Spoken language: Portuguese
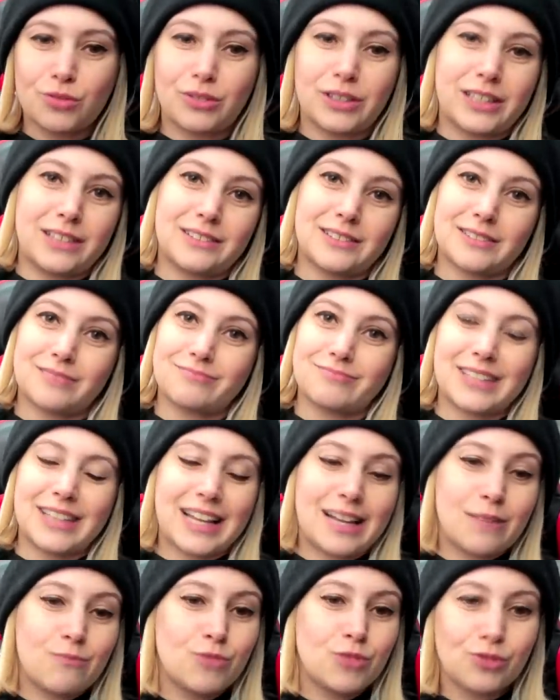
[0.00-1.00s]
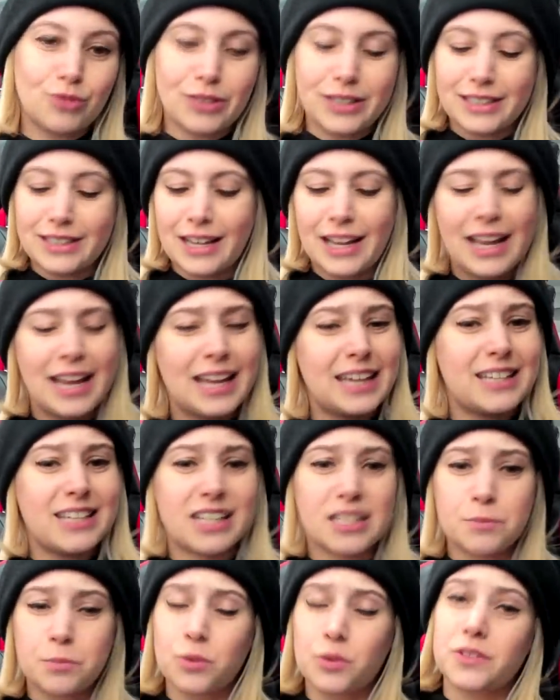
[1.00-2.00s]
linda. Ela é muito linda e
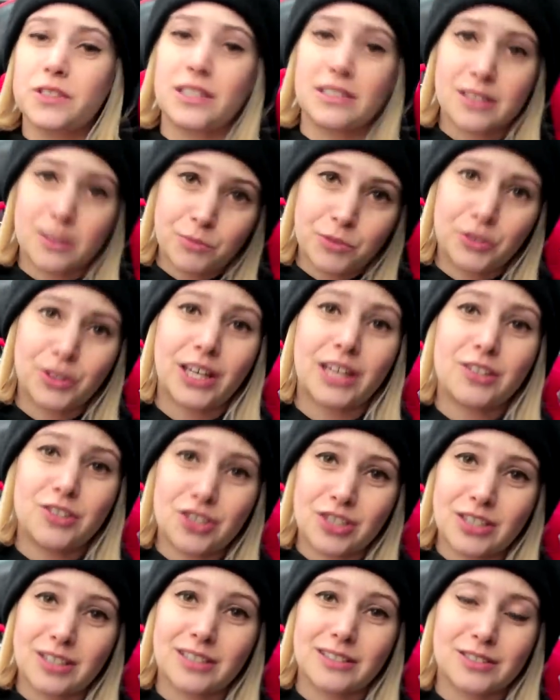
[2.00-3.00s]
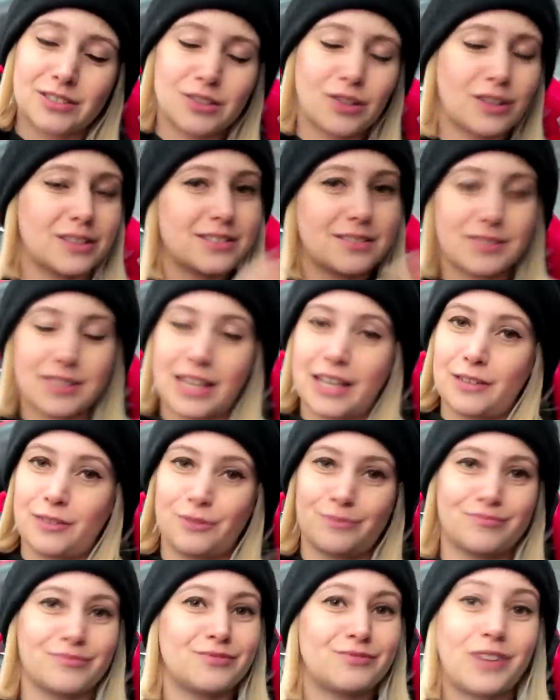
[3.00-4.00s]
as blusinhas são muito quentinhas. Nossa,
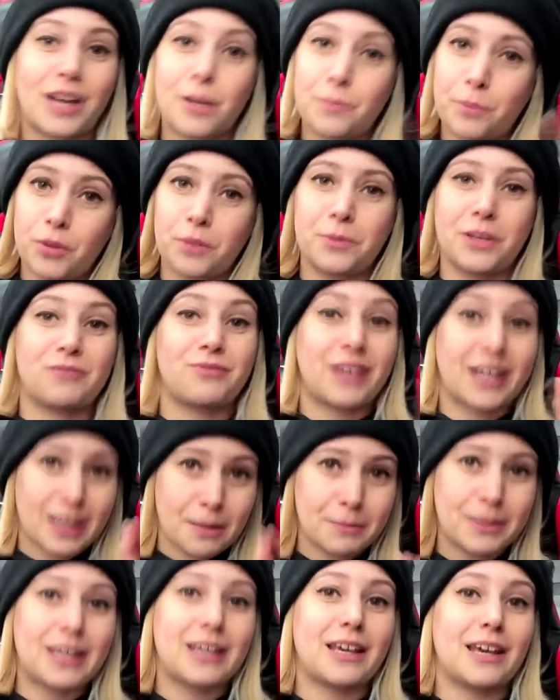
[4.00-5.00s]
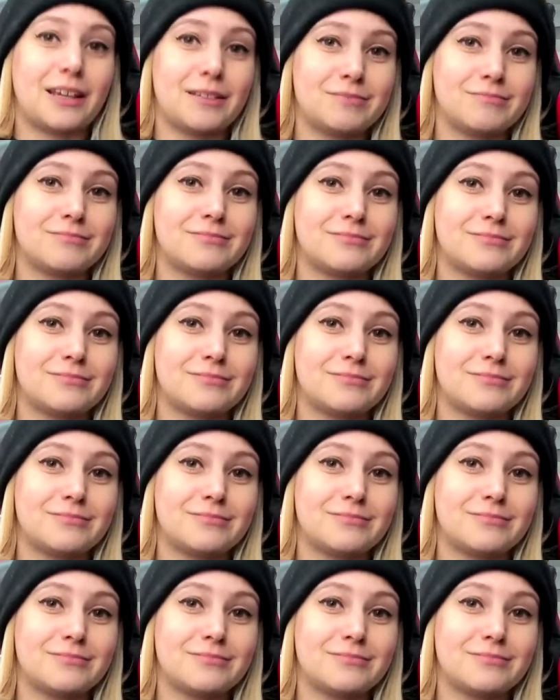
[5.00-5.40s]
sério, vai por mim, vai na minha, hein?